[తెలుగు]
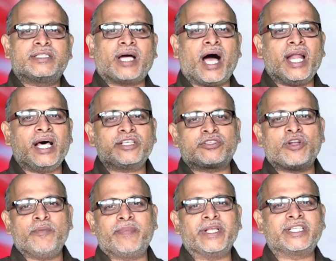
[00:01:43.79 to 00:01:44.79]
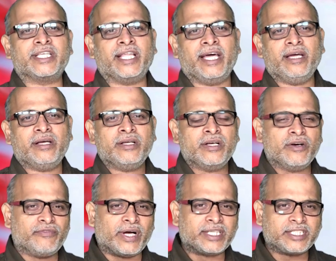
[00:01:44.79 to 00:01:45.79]
చాలా స్లో పిచ్ ఇది
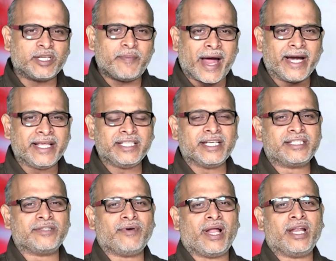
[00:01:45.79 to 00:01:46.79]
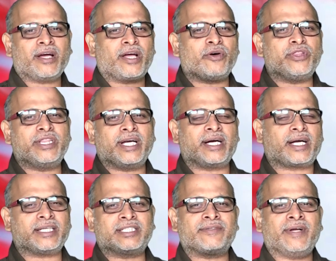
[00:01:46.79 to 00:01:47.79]
ఫస్ట్ బ్యాటింగ్ చేసిన వాళ్ళకి కొద్దిగా
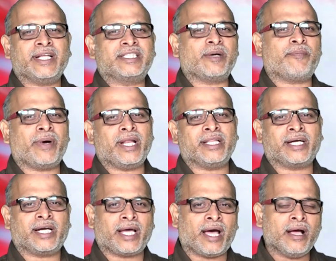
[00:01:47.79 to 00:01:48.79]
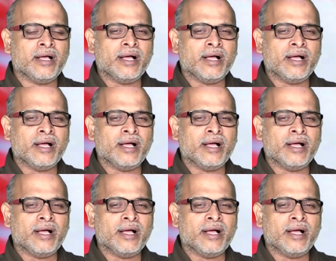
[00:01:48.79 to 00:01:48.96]
కష్టం అనేది చెప్పాలి ఎందుకంటే